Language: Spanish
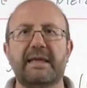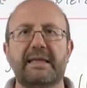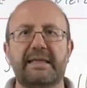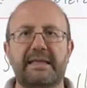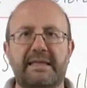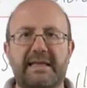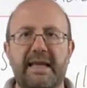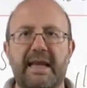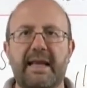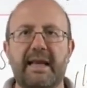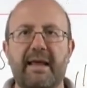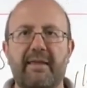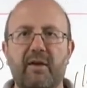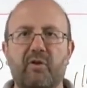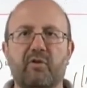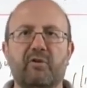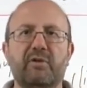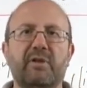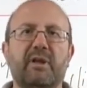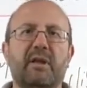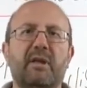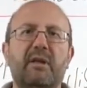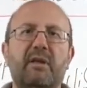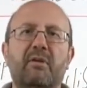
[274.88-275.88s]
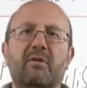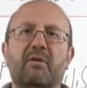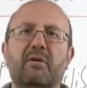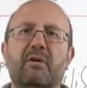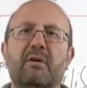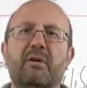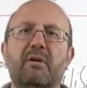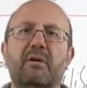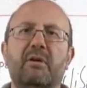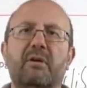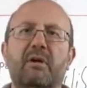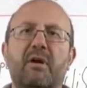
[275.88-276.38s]
llena de
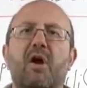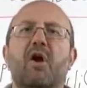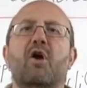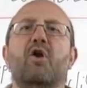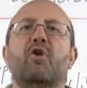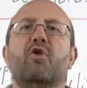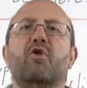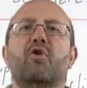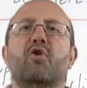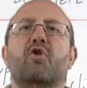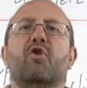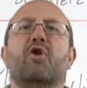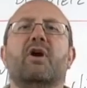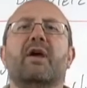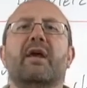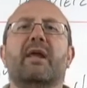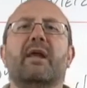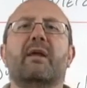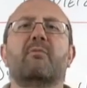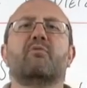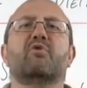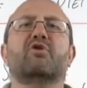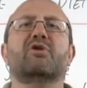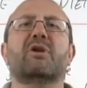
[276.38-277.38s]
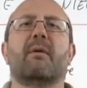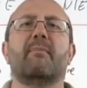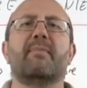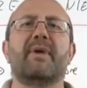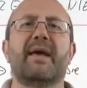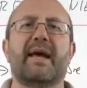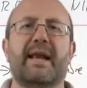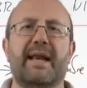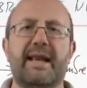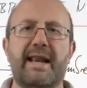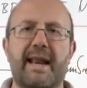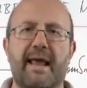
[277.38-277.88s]
contenido, no queremos
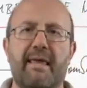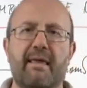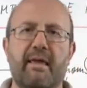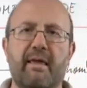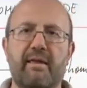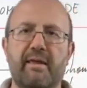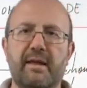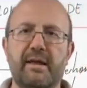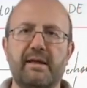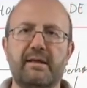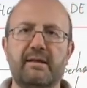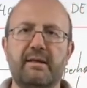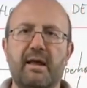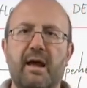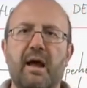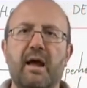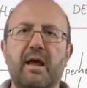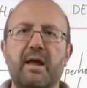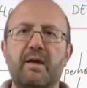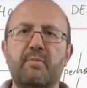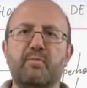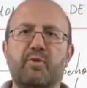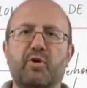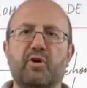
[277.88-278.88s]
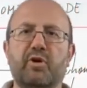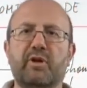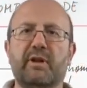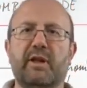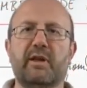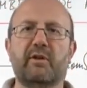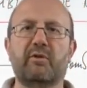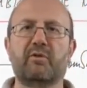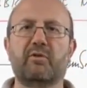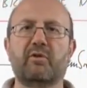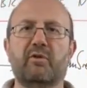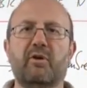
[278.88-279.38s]
cambiar nada de esta y por lo
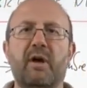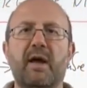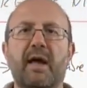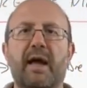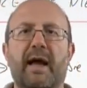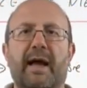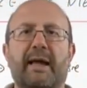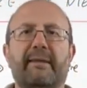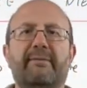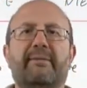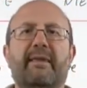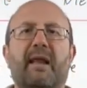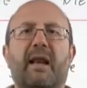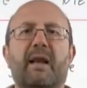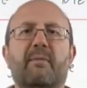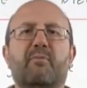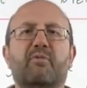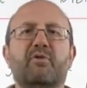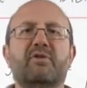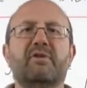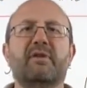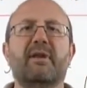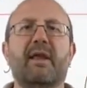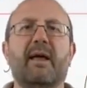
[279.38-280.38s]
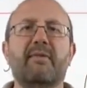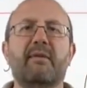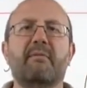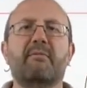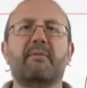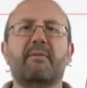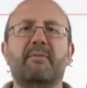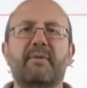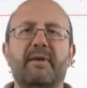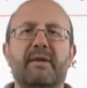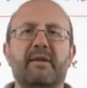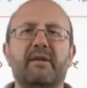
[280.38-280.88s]
tanto, ante la posibilidad de
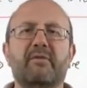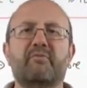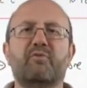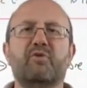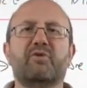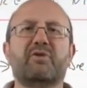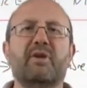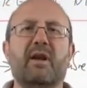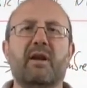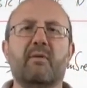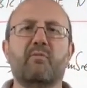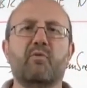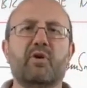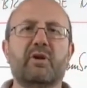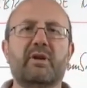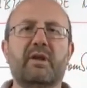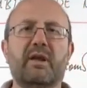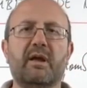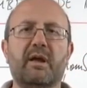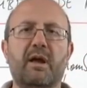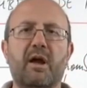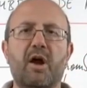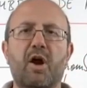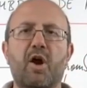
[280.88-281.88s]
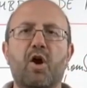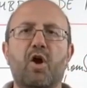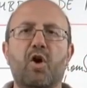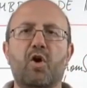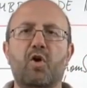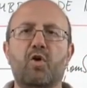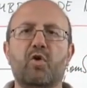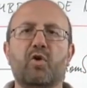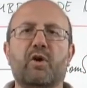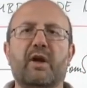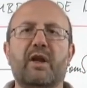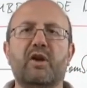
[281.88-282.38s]
vivir después de la muerte,
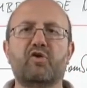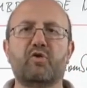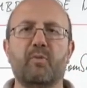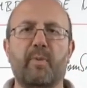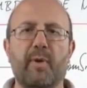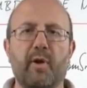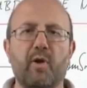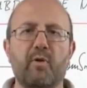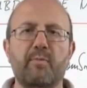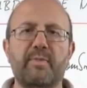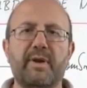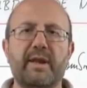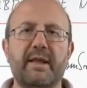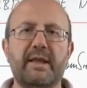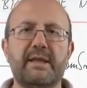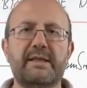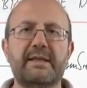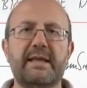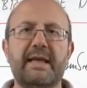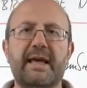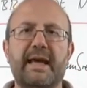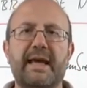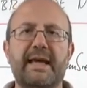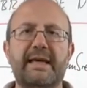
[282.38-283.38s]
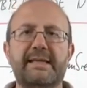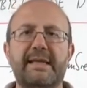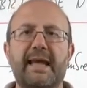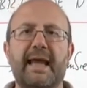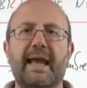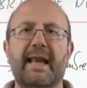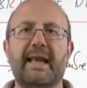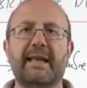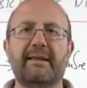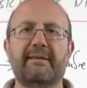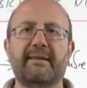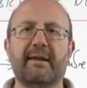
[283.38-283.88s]
lo que el superhombre desea
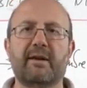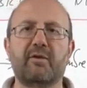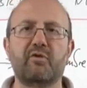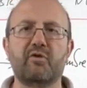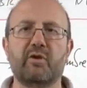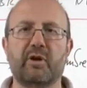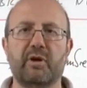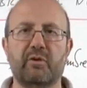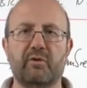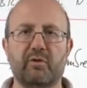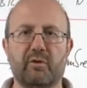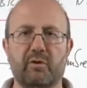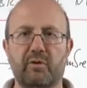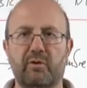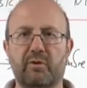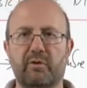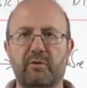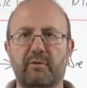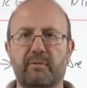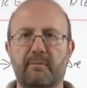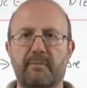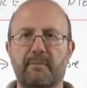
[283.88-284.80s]
es el eterno retorno.